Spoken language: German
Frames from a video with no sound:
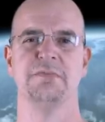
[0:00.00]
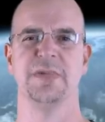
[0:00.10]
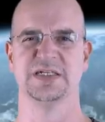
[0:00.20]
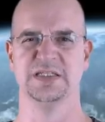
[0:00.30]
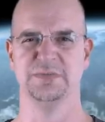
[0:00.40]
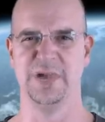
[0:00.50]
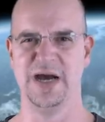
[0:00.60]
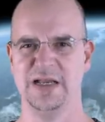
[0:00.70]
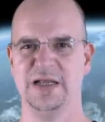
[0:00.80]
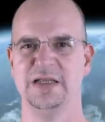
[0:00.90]

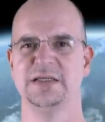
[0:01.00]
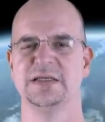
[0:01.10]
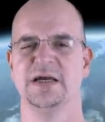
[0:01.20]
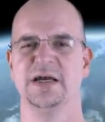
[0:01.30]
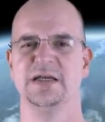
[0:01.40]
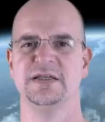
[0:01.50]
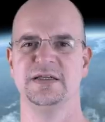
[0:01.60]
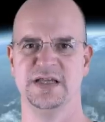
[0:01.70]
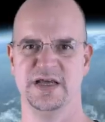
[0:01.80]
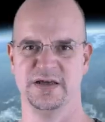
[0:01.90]
Maximalhelligkeit
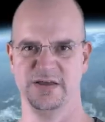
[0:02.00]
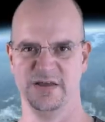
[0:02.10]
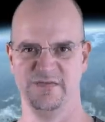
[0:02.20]
in der